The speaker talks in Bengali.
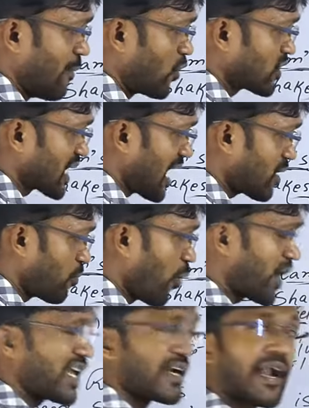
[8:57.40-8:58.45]
এবং
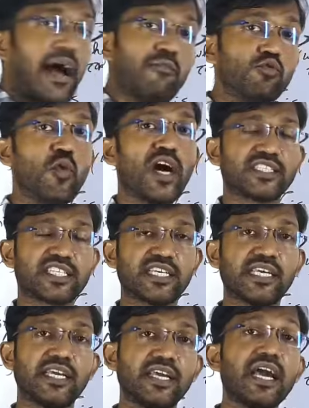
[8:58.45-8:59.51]
তারপরে রামু আছে
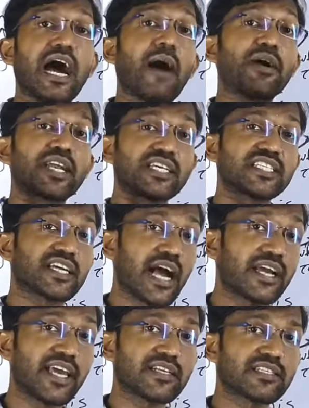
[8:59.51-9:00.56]
আমার কাছে
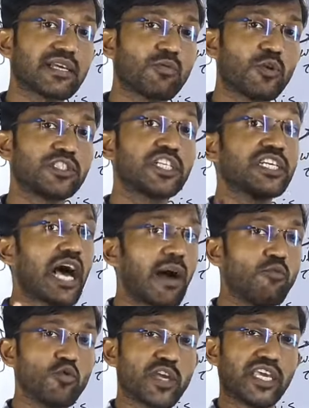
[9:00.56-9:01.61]
কাকে আসতে বলছি
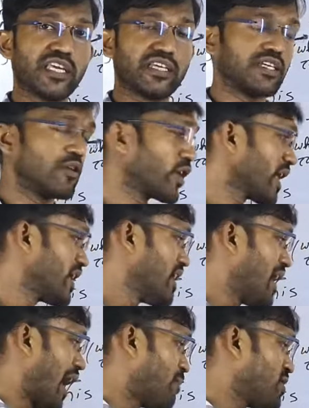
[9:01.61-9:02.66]
রামুকে ওকে
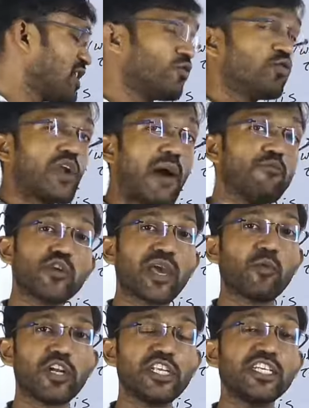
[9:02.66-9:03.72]
আমি কিন্তু রামুকে
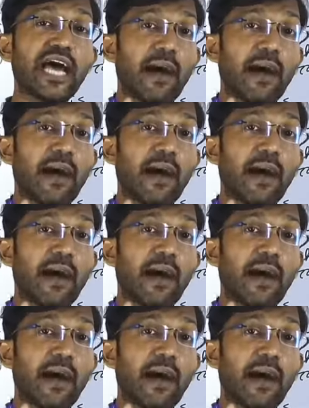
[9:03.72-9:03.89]
বলিনি